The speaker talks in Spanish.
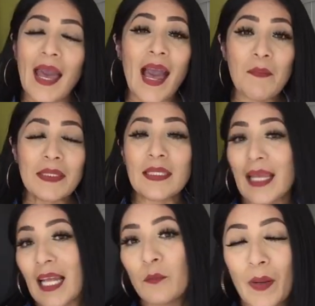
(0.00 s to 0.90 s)
sé, hay veces
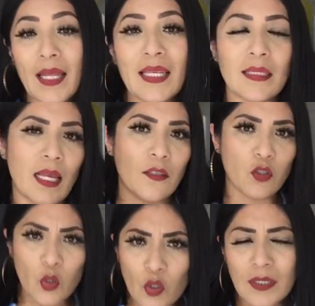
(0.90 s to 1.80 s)
que las prendas están
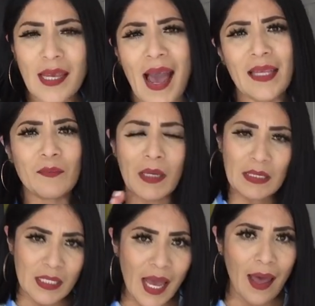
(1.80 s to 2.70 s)
sucias,
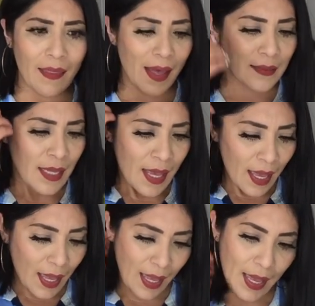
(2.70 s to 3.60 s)
manchadas,
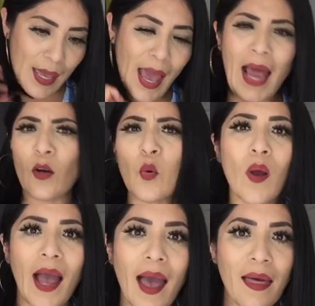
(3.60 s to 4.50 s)
eh,
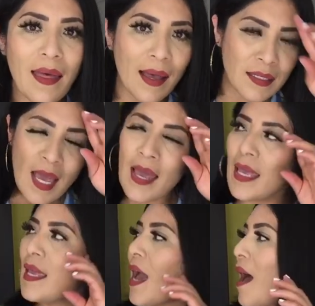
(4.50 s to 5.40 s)
arrugadas
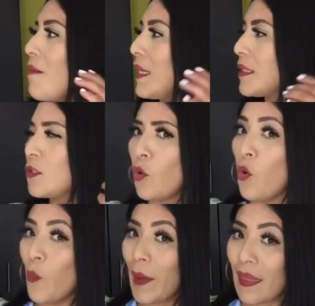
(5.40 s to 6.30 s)
y a veces
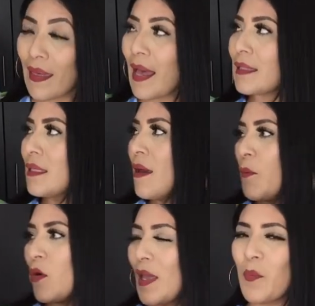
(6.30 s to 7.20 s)
húmedas,
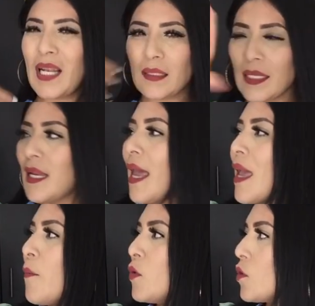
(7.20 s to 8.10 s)
porque pues las tienen ahí
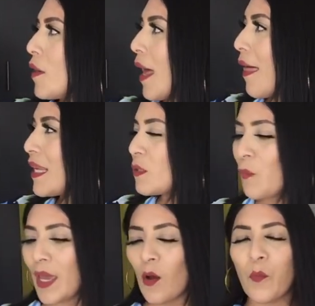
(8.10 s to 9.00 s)
amontonadas,
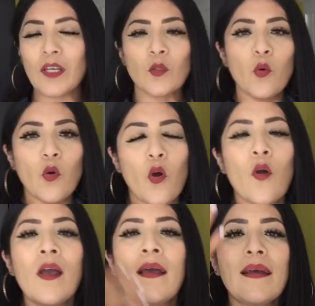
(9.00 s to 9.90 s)
pero pues uno